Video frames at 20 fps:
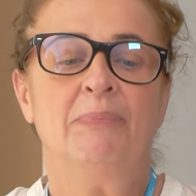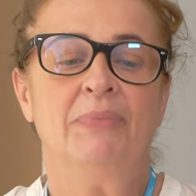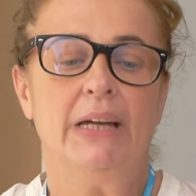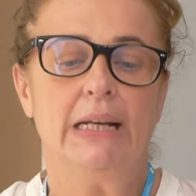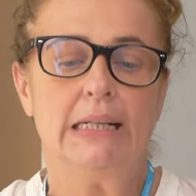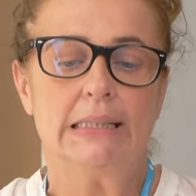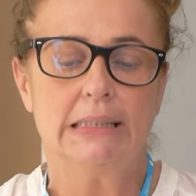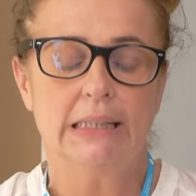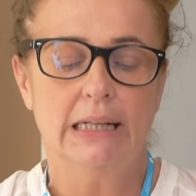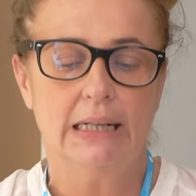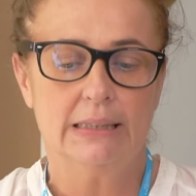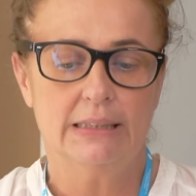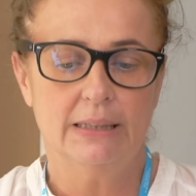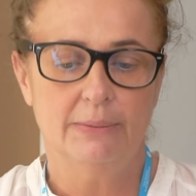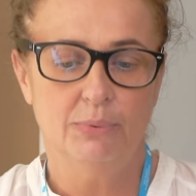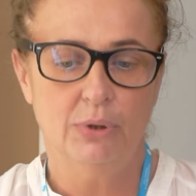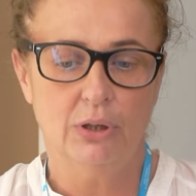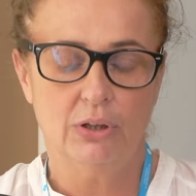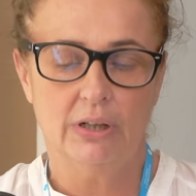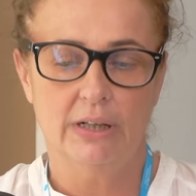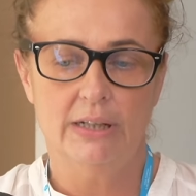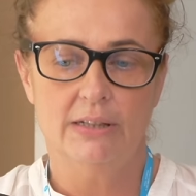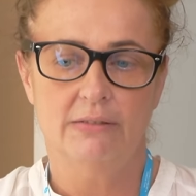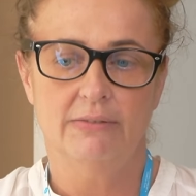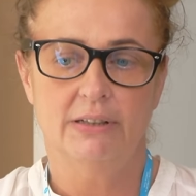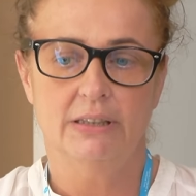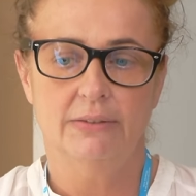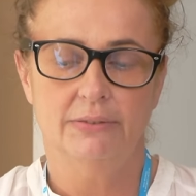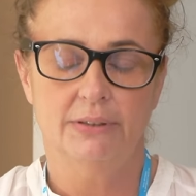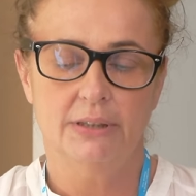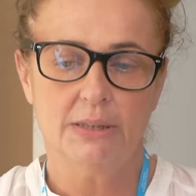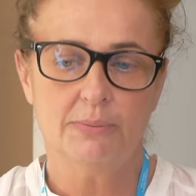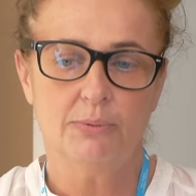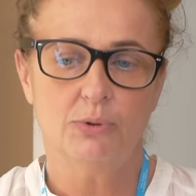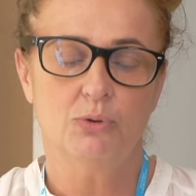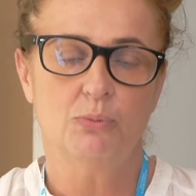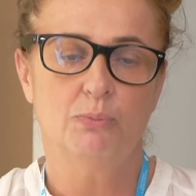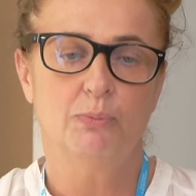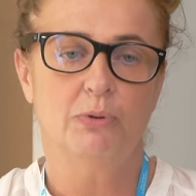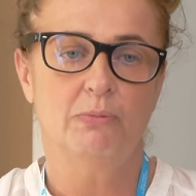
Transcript: Teraz ta akcja była organizowana w ten sposób,